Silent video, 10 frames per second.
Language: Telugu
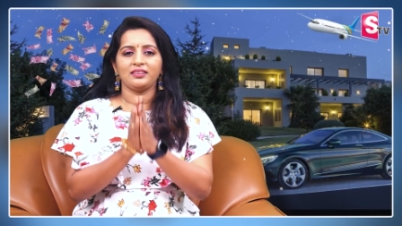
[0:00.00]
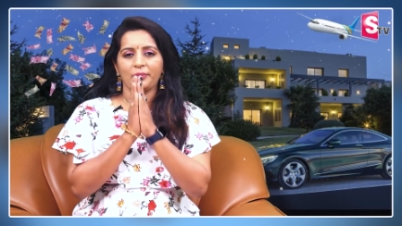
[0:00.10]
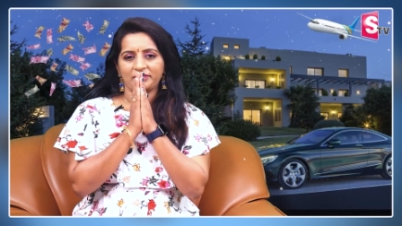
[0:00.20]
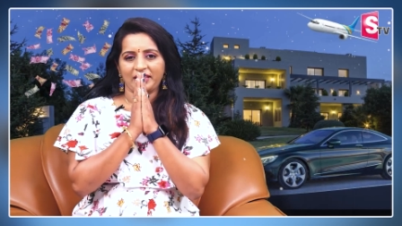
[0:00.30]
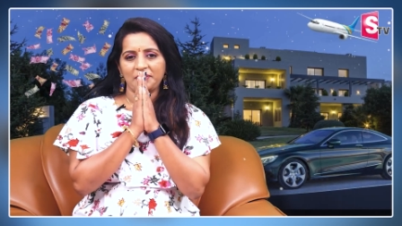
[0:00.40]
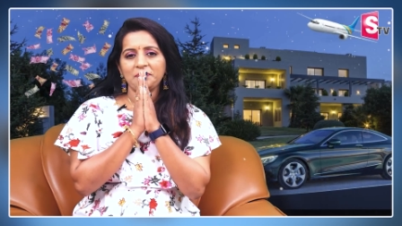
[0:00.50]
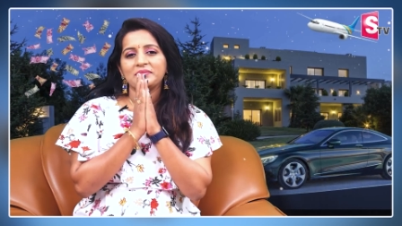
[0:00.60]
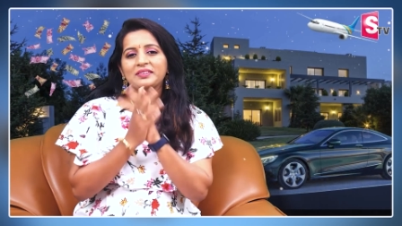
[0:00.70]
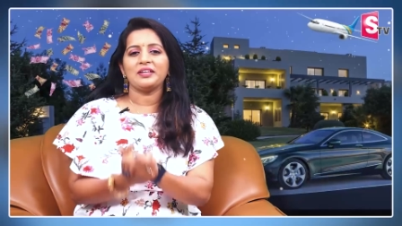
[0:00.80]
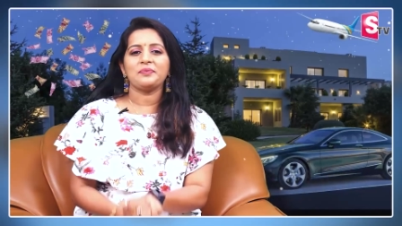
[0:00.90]
నమస్కారం
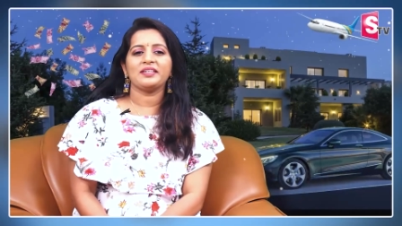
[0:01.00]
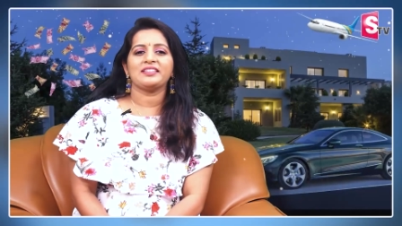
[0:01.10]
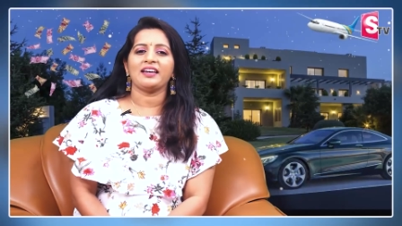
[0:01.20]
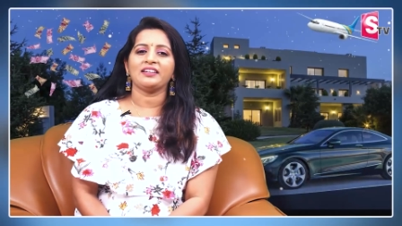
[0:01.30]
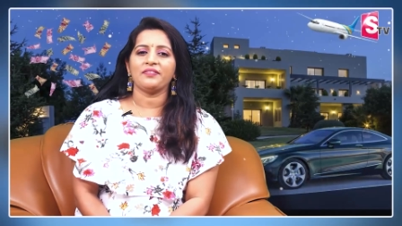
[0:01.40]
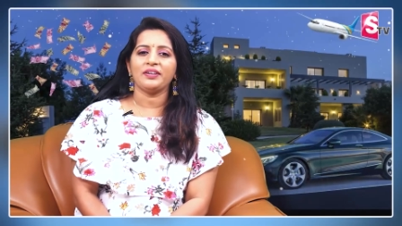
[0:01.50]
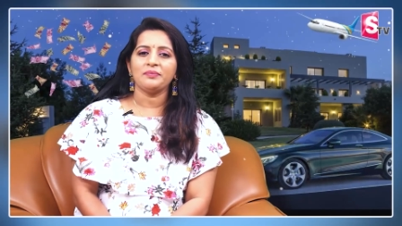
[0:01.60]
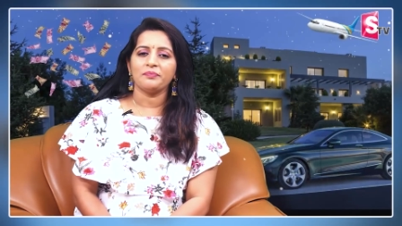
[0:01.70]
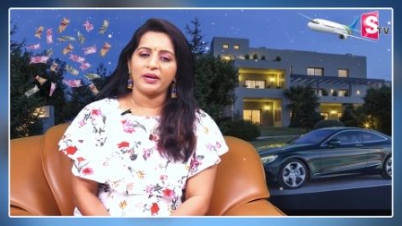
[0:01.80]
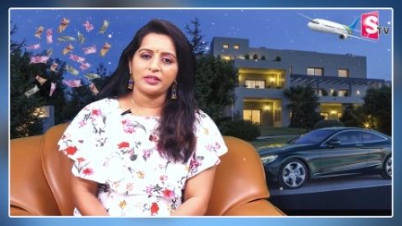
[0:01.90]
నేను మీ జాహ్నవి
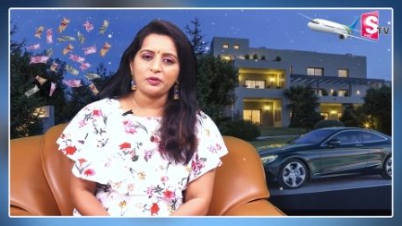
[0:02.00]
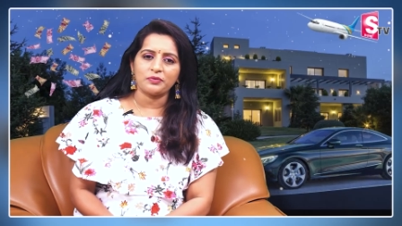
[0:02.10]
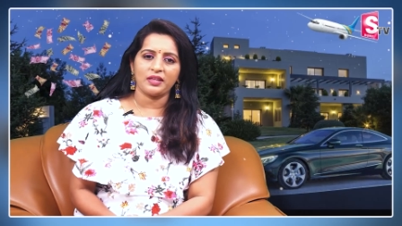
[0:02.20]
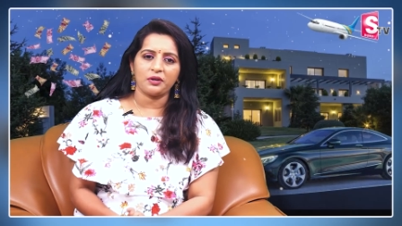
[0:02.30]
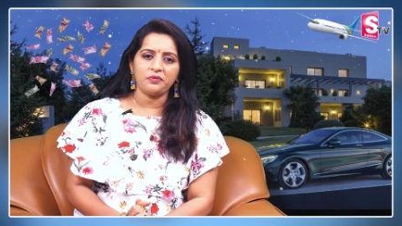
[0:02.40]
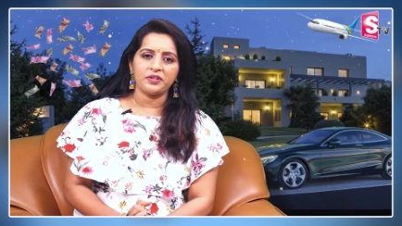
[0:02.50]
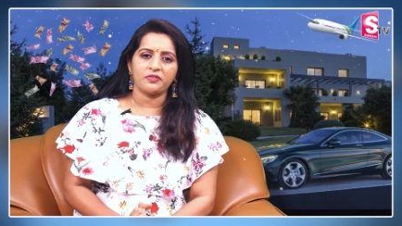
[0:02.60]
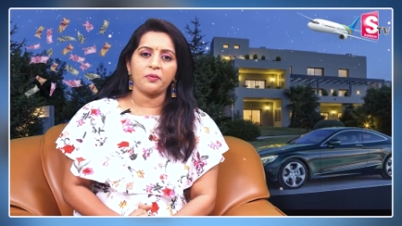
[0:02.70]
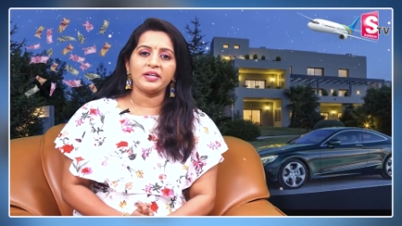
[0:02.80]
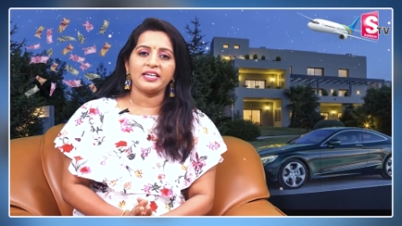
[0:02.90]
మనతో ఉన్నారు
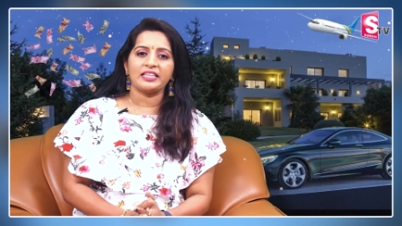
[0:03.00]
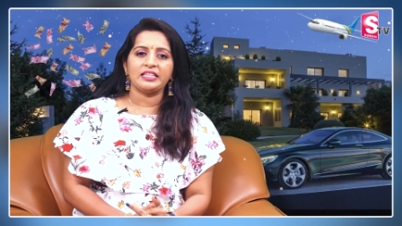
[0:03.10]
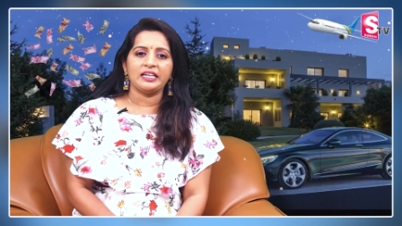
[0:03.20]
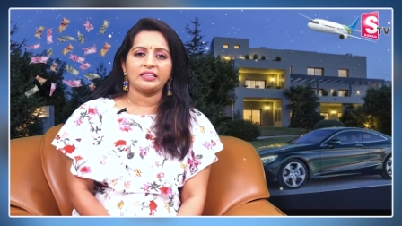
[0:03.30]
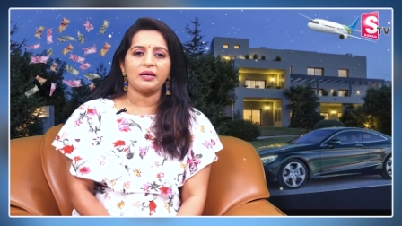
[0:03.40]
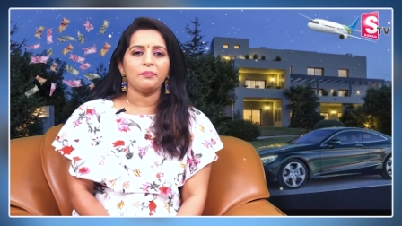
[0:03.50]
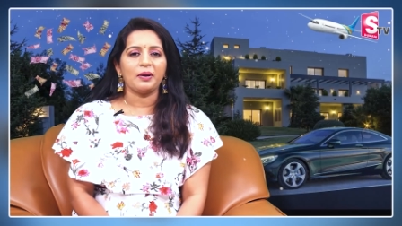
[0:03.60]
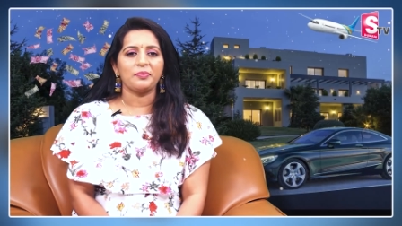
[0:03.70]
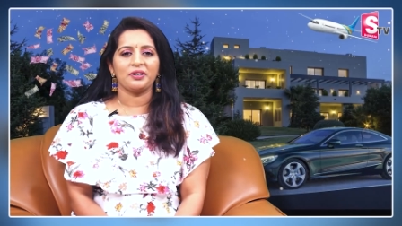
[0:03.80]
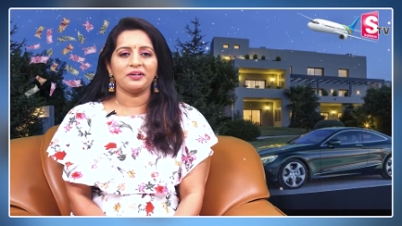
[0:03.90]
విశ్వమణి అధినేత
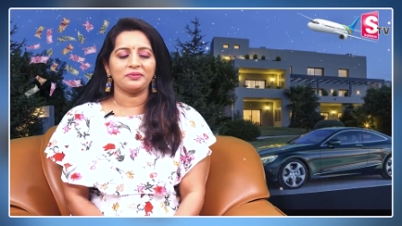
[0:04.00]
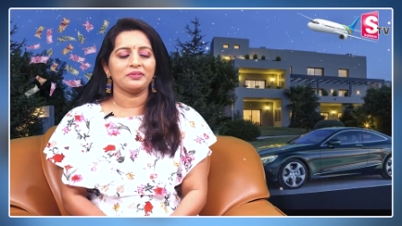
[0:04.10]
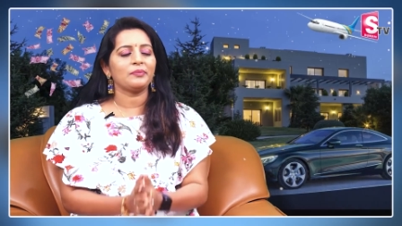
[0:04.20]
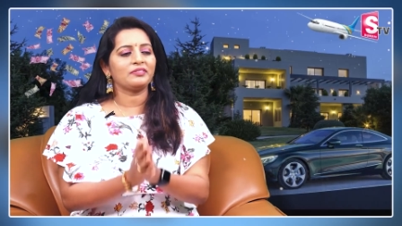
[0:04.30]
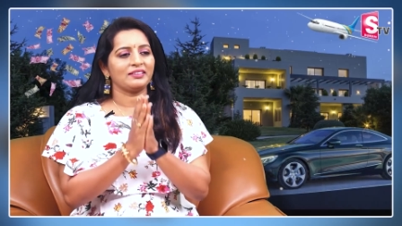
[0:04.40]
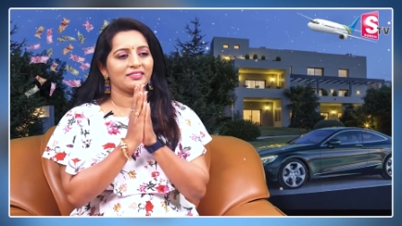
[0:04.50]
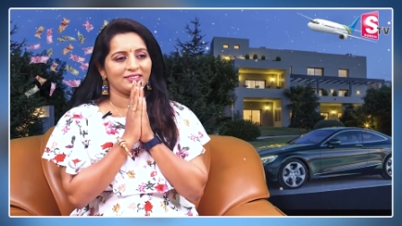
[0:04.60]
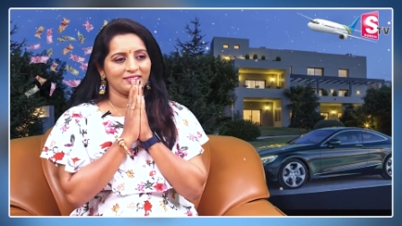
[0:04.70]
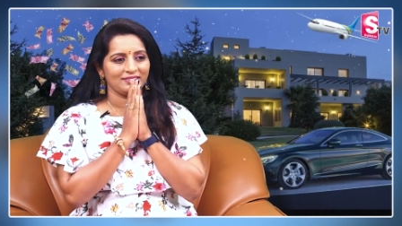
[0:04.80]
బాబు గారు నమస్తే సార్